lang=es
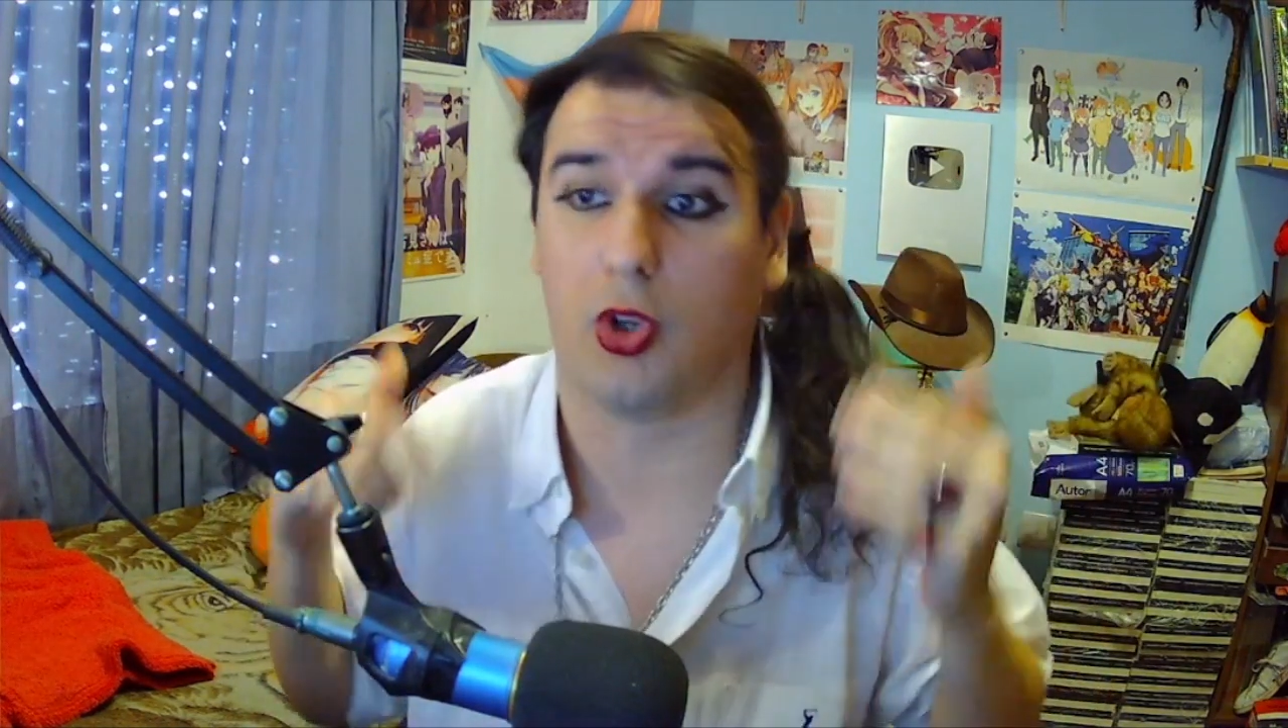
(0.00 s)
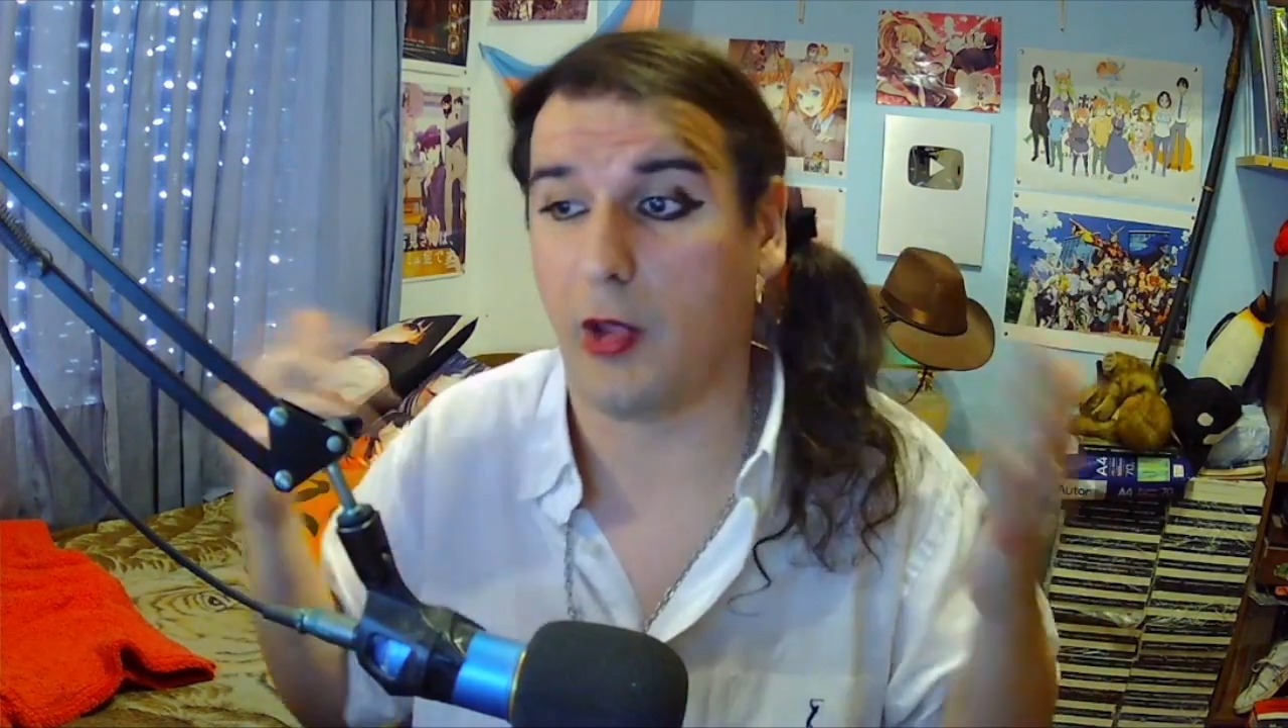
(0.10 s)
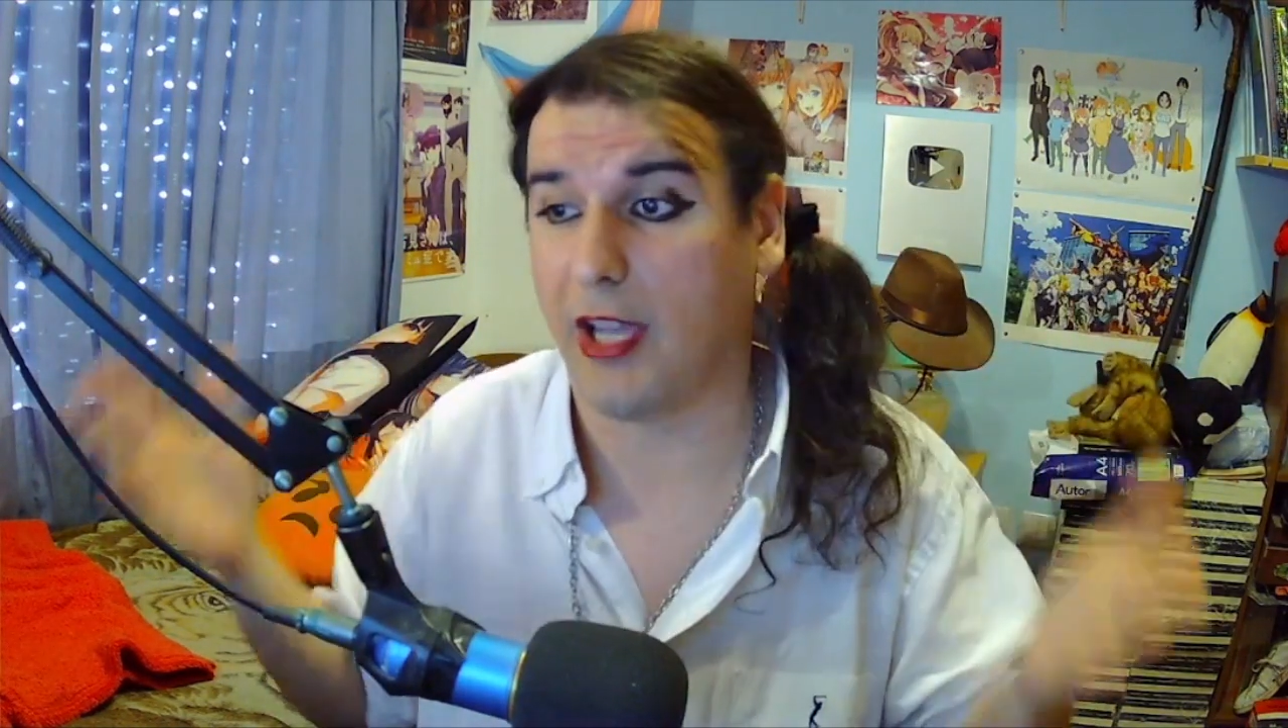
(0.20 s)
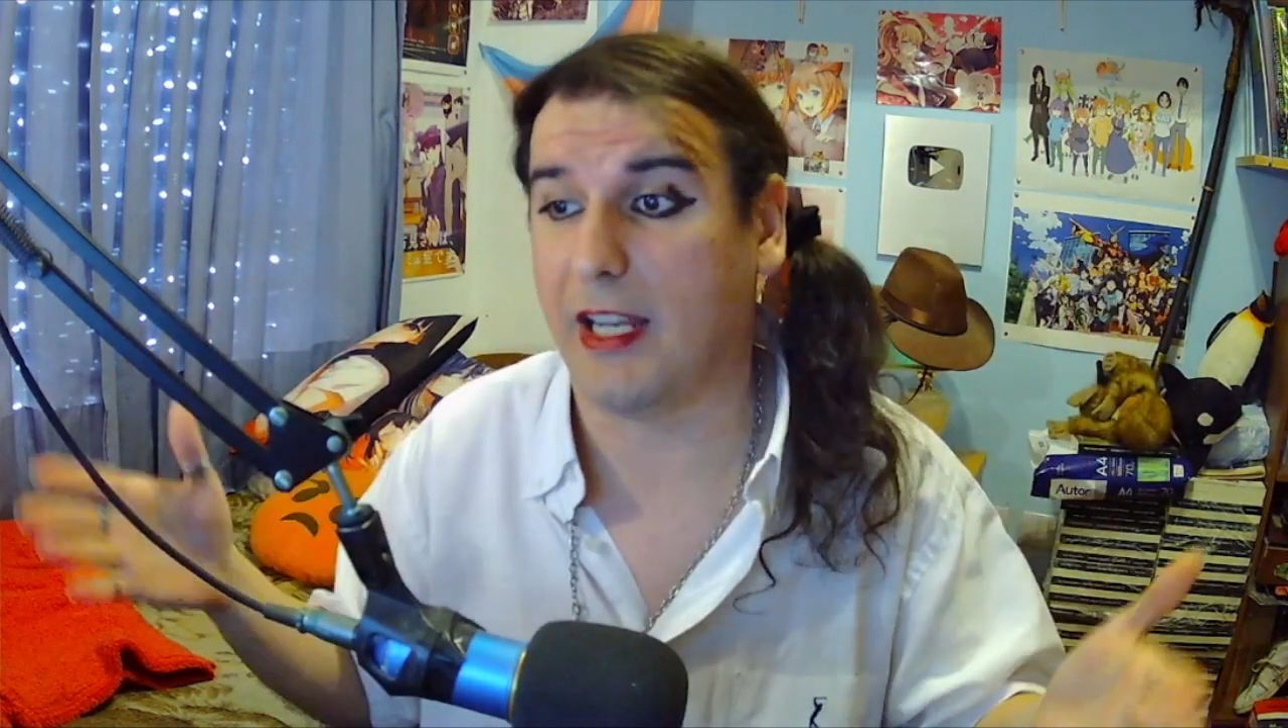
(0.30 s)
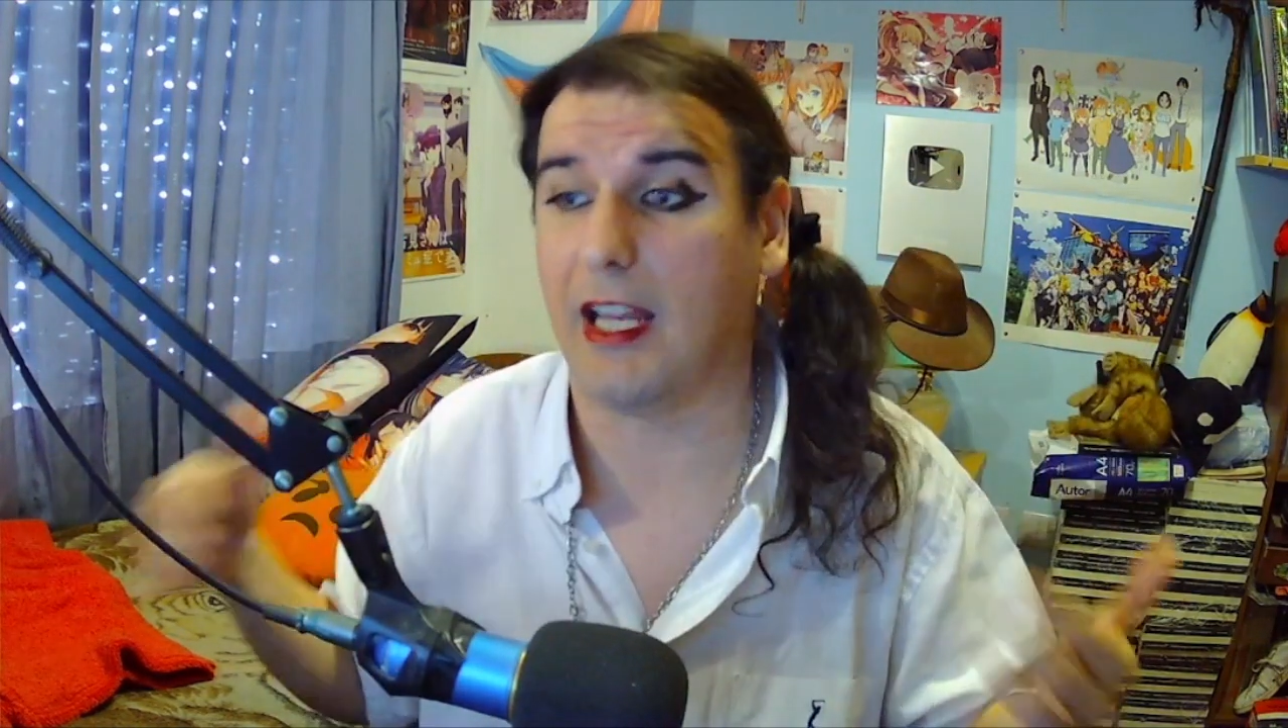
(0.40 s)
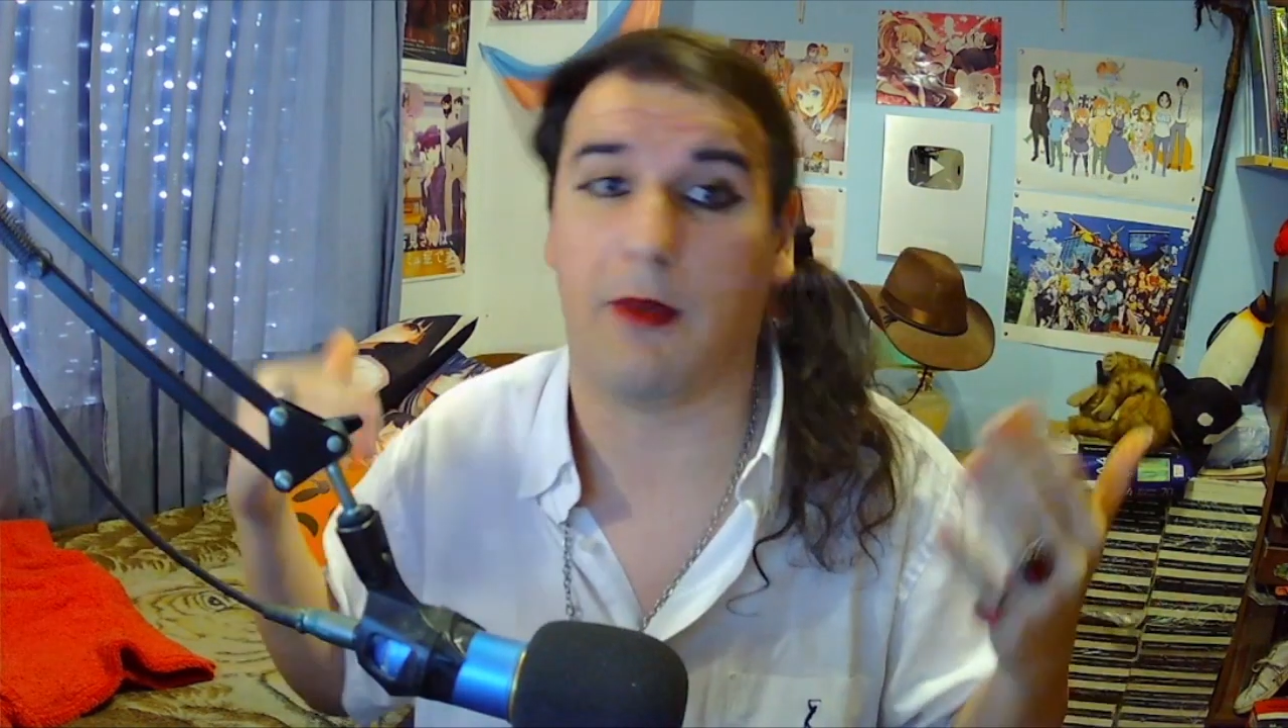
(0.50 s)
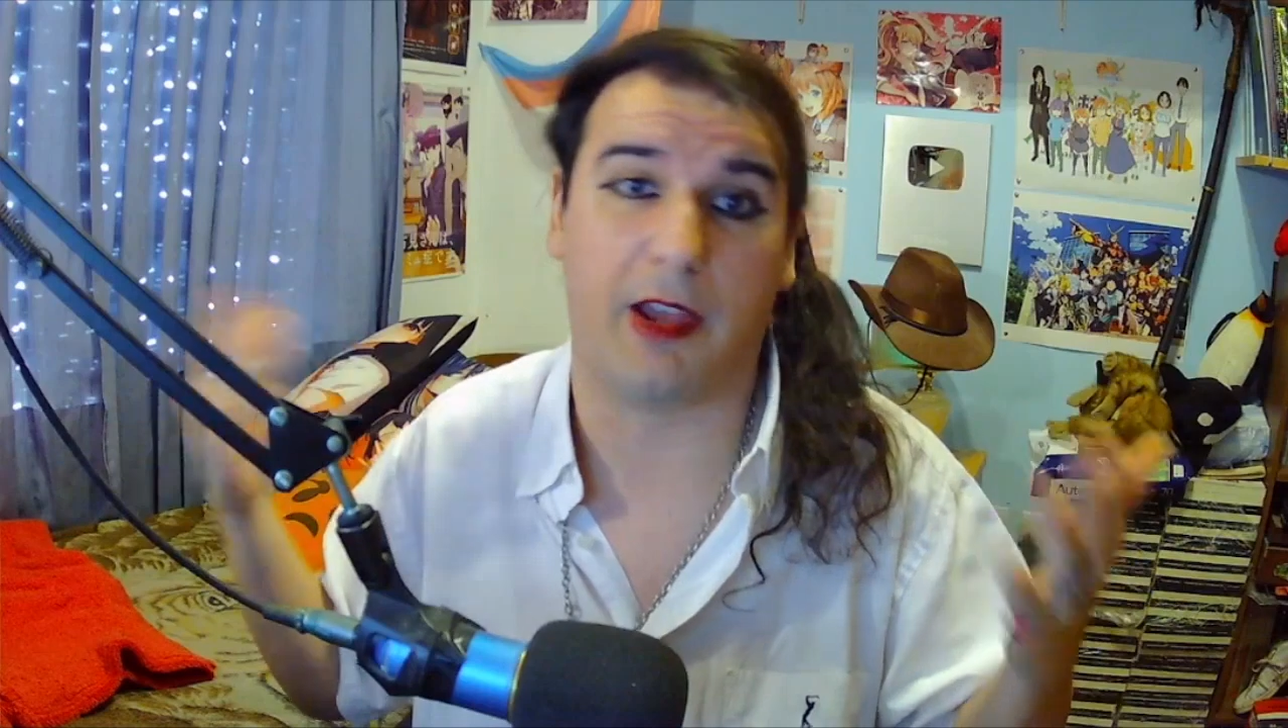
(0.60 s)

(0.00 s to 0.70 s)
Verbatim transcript: yo los voy a leer,